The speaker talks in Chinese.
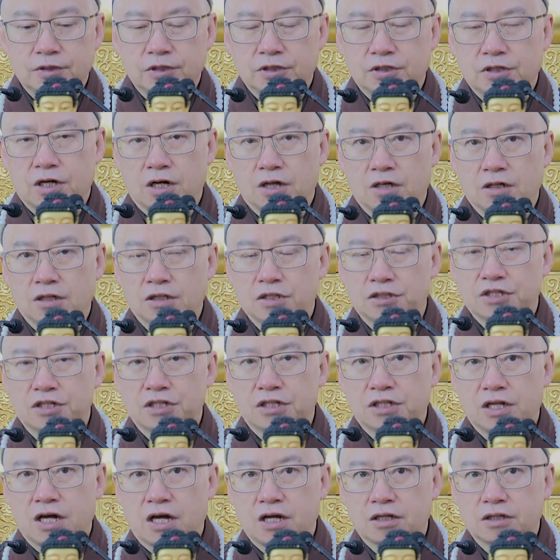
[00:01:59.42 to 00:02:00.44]
像
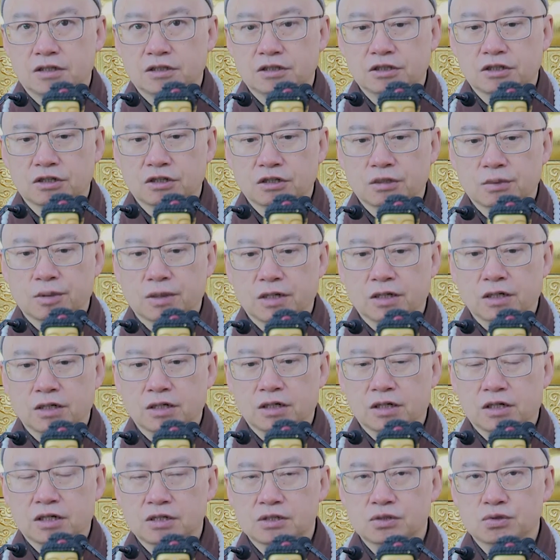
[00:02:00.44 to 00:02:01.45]
近代有一
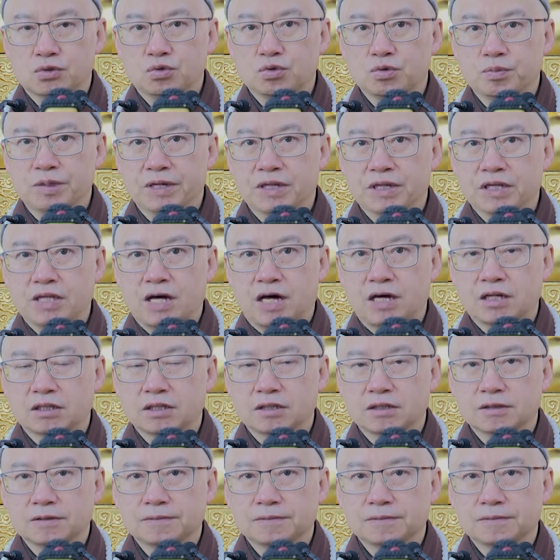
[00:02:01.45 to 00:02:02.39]
位很著名的大德，